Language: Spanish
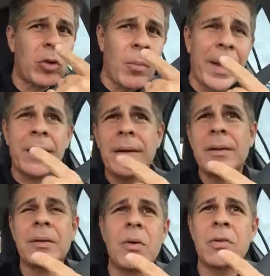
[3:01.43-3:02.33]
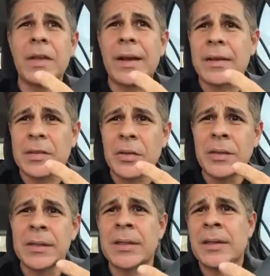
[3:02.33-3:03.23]
tomar en
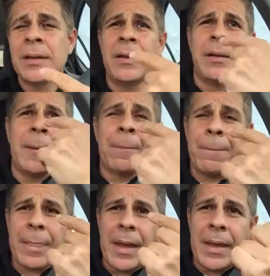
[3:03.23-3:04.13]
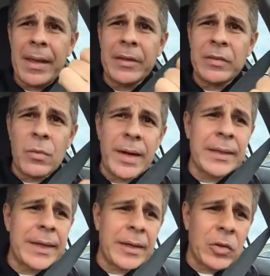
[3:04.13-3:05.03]
consideración el
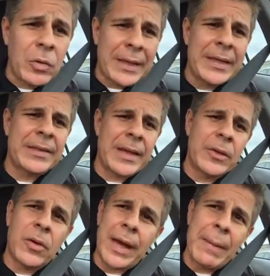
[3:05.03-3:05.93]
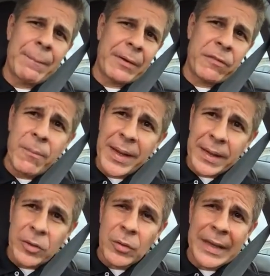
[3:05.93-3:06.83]
desodorante que estoy utilizando, el perfume
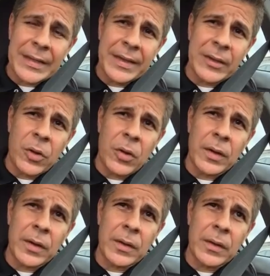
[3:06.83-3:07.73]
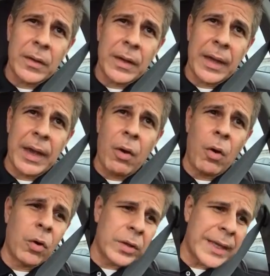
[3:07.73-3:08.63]
que estoy utilizando, que
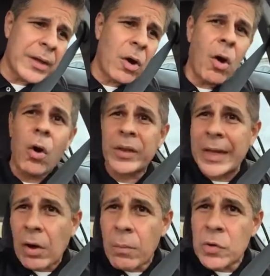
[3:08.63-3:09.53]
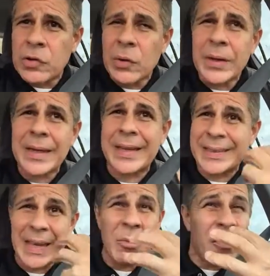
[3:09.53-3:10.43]
o no tengo o tengo mucho, que
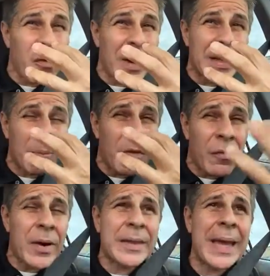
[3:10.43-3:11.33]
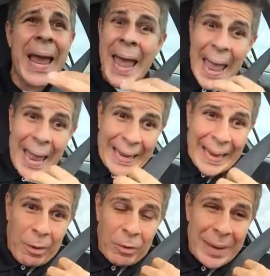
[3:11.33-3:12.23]
sea de muy, fuerte muy fuerte,
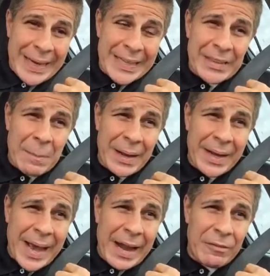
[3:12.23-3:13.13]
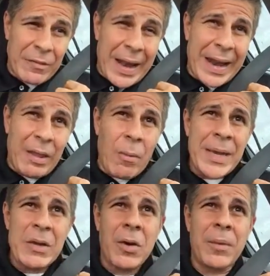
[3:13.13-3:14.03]
que cuando mi cliente se pare al, lado
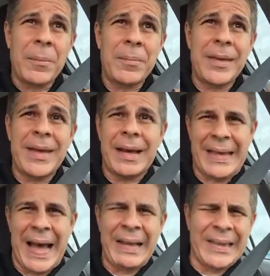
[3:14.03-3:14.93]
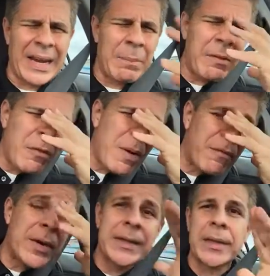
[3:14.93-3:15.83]
mío y diga, ya, entre qué perfume
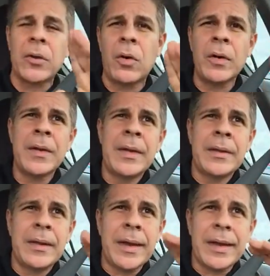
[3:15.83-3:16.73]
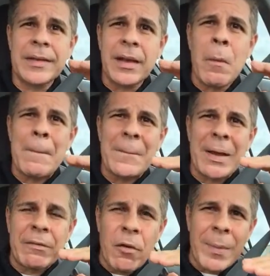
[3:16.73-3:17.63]
fuerte. No, tiene que ser un
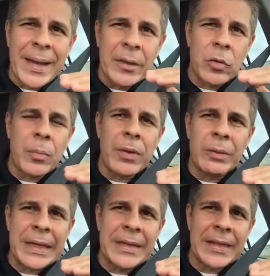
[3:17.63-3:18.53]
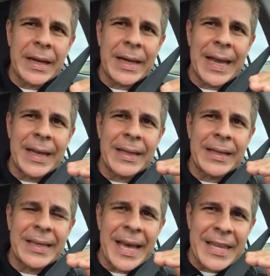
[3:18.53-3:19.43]
perfume que tú puedas utilizar
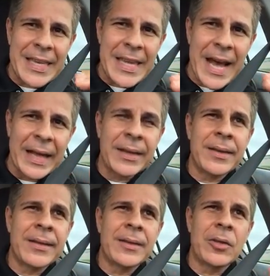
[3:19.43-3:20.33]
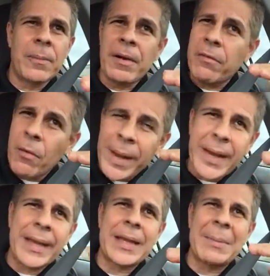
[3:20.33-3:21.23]
de día, no
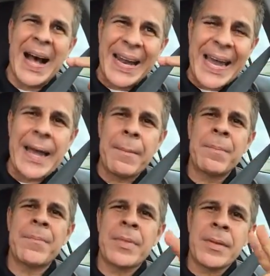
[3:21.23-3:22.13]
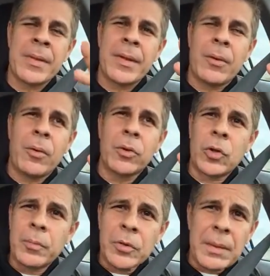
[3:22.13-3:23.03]
perfume que te maree.
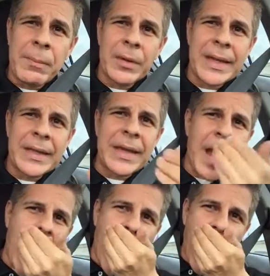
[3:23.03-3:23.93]
Otro punto importante,